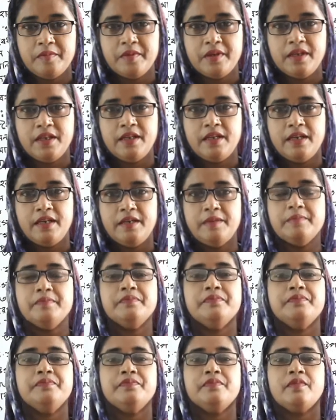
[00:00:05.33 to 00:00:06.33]
রহমান রাহিম
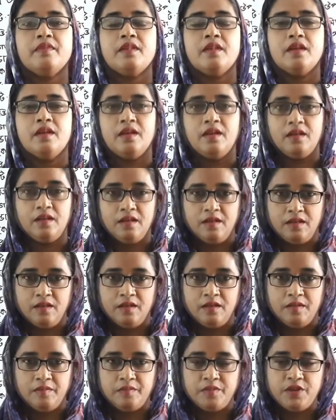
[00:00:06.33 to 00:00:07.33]

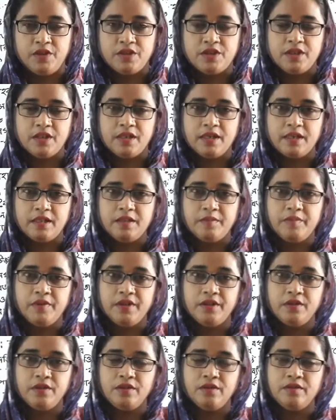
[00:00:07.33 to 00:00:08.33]
প্রিয়
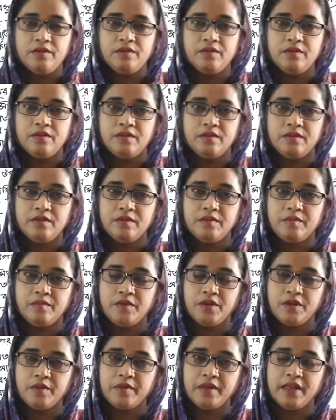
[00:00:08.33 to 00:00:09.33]
শিক্ষার্থীবৃন্দ
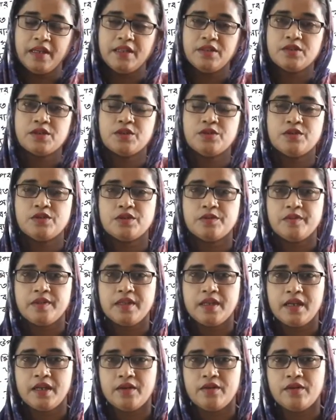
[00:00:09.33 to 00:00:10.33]
বর্ণমালা আদর্শ উচ্চ
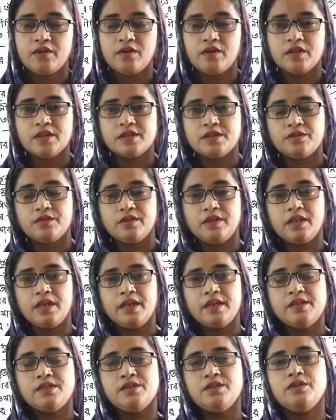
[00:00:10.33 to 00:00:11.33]
বিদ্যালয় ও কলেজ কর্তৃক
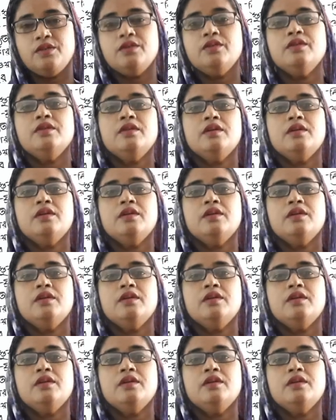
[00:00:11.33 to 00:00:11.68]
আয়োজিত